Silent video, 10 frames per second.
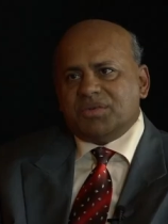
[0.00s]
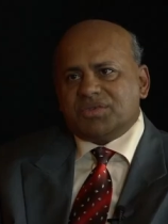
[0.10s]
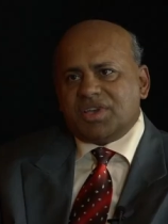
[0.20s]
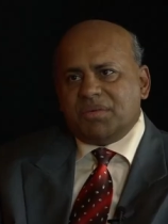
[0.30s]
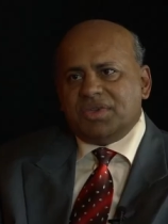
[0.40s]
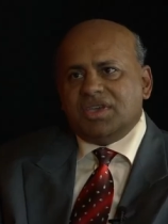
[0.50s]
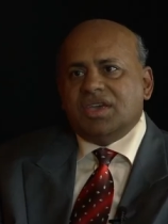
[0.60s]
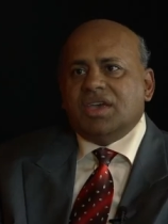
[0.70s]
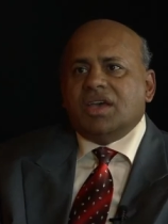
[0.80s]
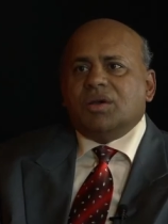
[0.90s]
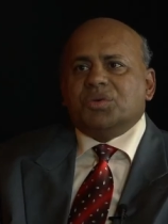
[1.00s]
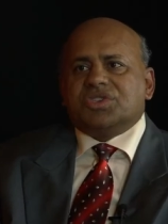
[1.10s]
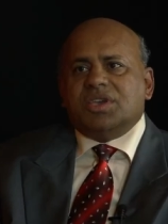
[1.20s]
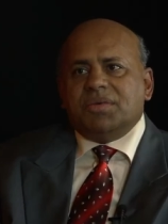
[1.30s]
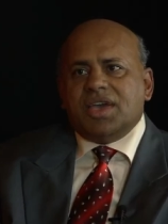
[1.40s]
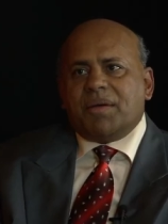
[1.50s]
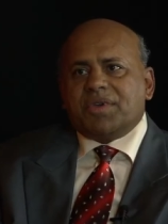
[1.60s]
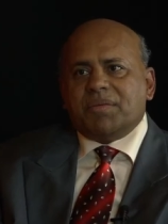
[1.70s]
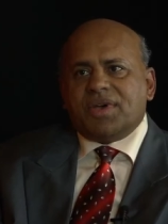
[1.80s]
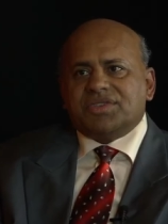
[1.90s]
उसका भी उसकी भी
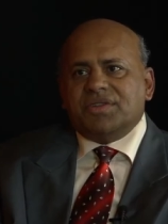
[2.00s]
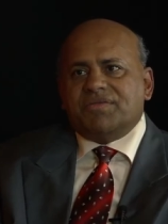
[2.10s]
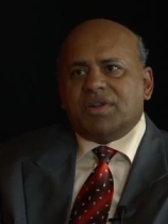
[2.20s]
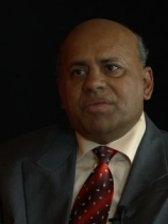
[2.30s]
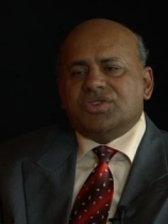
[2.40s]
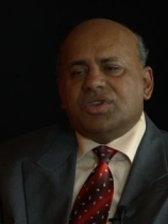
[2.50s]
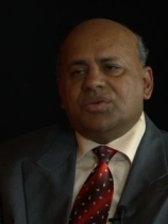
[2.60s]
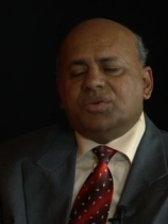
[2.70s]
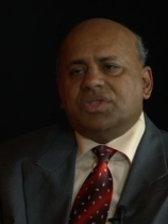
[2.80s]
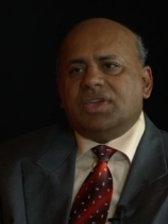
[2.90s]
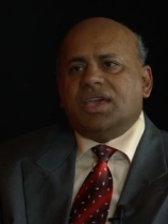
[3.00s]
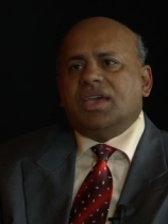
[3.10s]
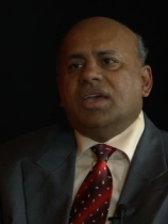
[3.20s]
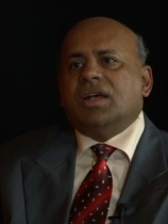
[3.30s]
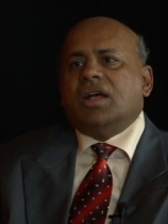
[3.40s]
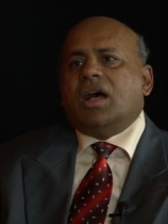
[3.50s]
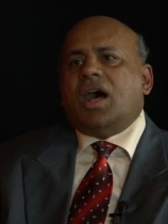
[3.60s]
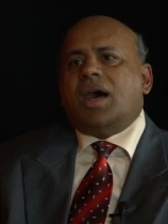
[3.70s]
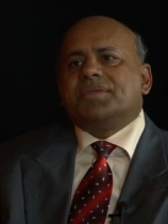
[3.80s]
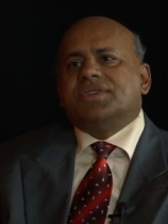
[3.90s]
आपके पास इंफॉर्मेशन होती है
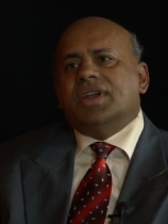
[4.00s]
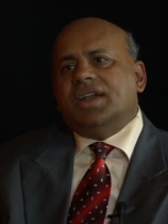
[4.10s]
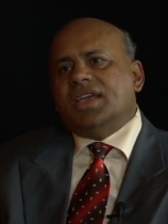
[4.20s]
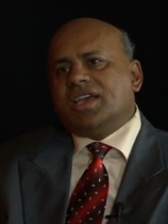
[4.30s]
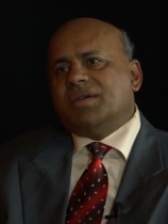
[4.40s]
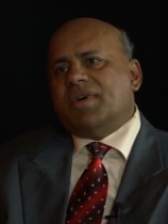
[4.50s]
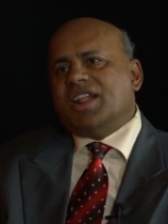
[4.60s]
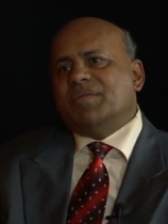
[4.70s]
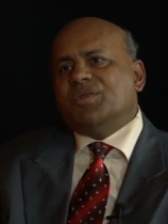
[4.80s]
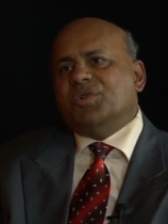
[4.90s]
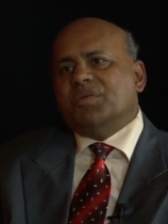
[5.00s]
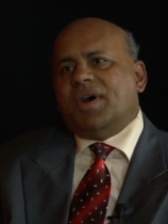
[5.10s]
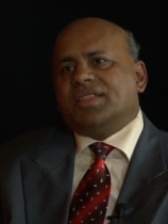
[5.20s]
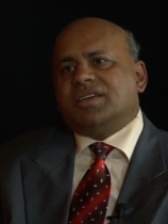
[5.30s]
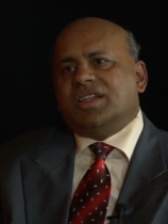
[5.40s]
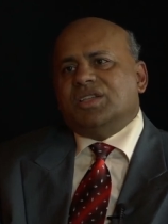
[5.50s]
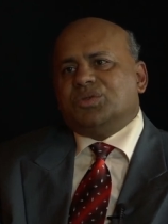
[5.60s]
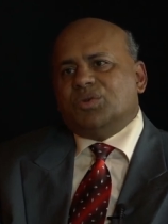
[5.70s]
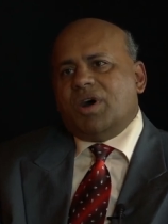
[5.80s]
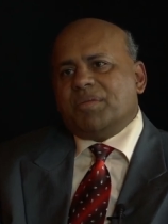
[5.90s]
आपसे इंडिया के बारे में कोई बात करें
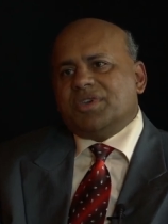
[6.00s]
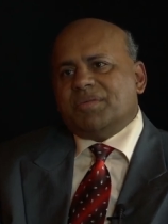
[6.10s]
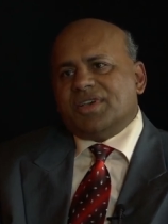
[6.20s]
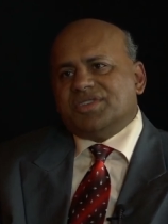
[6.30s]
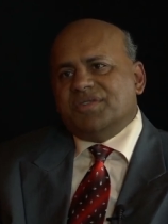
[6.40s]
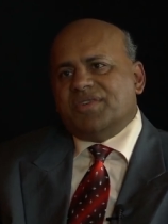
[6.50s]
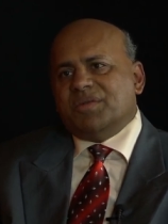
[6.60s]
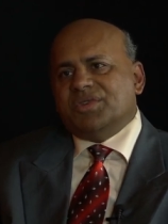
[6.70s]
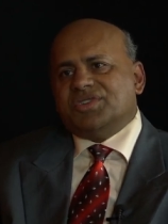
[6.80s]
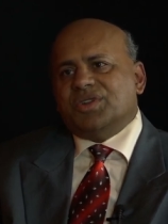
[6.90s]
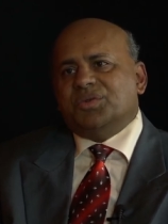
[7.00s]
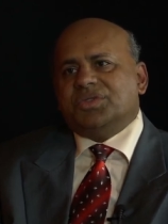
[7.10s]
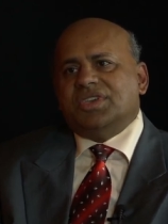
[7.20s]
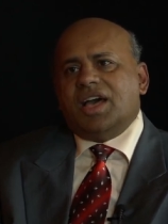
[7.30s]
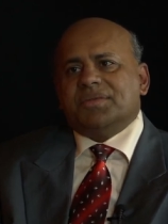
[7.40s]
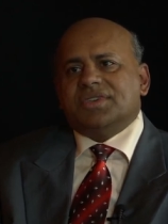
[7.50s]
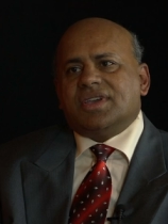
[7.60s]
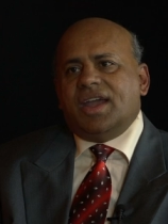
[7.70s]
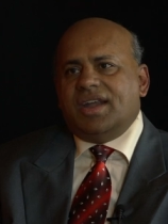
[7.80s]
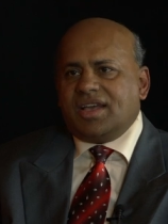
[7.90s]
तो आपके पास इन्फॉर्मेशन होती है आपसे
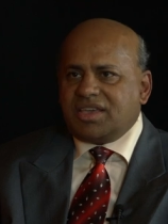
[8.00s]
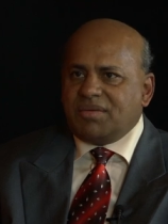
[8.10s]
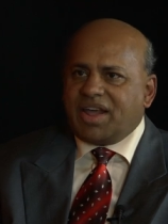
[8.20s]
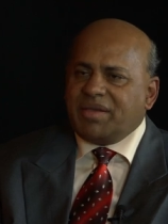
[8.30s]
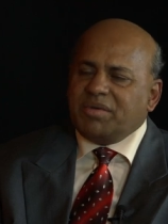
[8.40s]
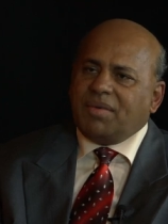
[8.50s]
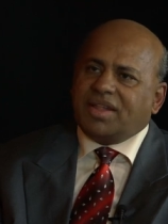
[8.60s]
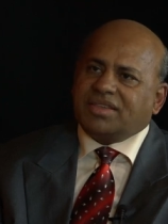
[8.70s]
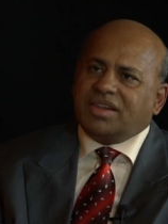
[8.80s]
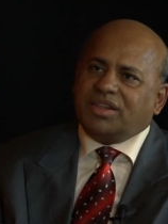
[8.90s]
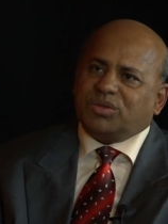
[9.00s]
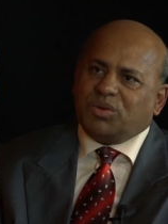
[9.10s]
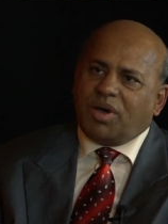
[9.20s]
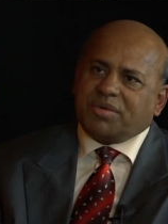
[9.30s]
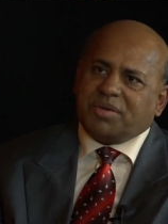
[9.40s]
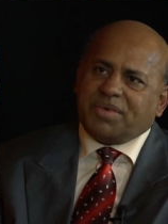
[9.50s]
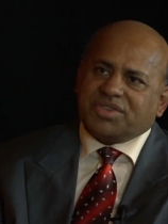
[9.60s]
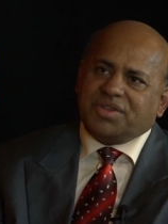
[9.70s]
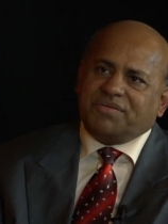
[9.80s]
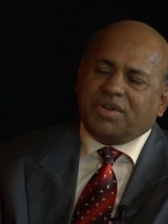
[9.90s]
कनाडा के बारे में बात करें तो आपके
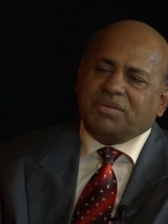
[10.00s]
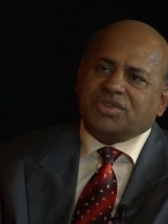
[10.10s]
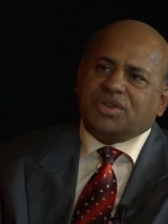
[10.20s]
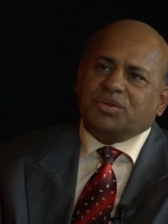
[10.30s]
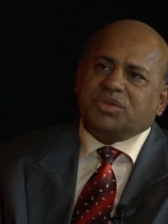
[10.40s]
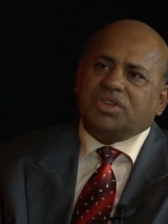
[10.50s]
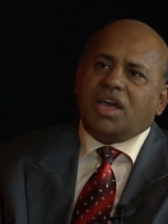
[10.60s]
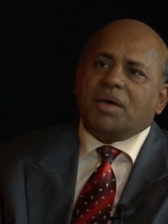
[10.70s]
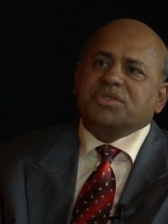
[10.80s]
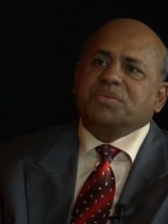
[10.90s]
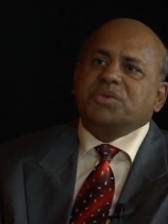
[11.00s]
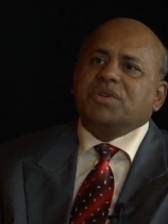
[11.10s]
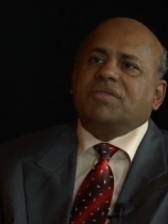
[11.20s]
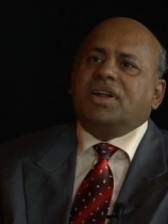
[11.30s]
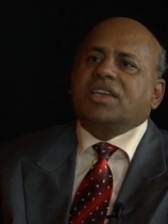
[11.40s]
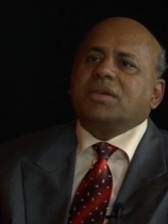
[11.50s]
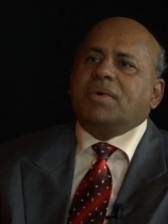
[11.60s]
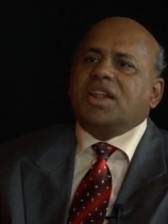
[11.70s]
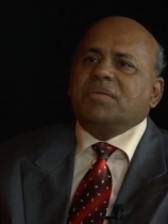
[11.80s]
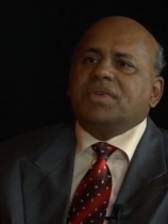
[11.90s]
पास इंफॉर्मेशन होती है आपसे पूरे वर्ल्ड के
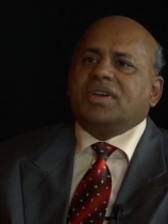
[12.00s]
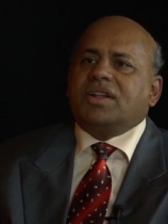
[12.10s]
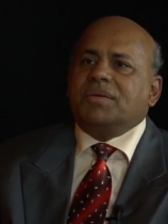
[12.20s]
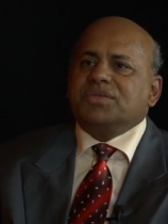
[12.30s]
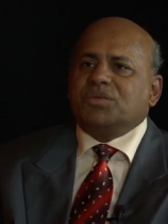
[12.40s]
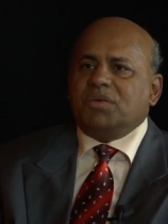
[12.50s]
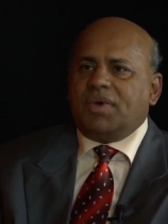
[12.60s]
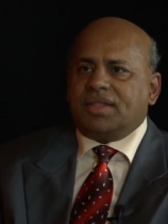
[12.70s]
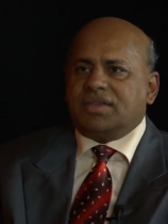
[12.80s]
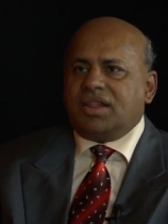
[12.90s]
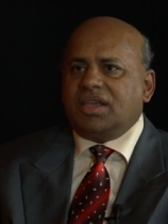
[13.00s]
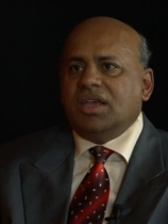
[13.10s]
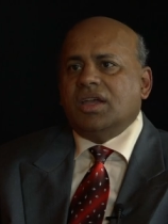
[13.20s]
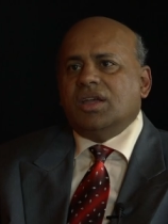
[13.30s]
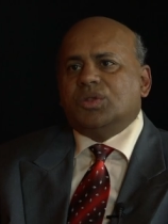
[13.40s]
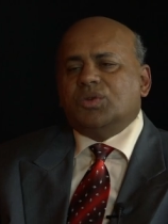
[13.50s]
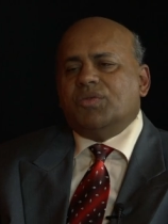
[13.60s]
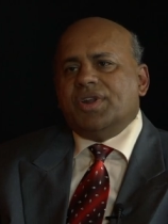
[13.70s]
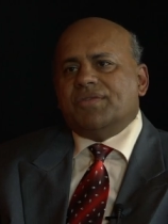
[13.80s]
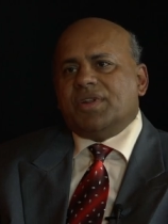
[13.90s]
बारे में अगर हम कोई बात करें तो
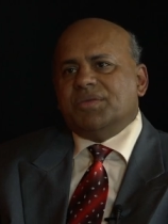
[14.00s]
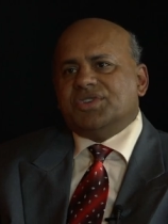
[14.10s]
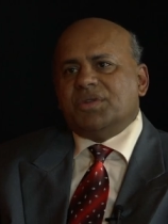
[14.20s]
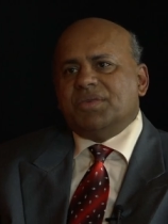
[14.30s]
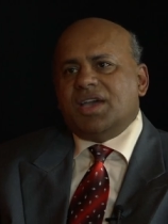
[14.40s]
वो इन्फॉर्मेशन भी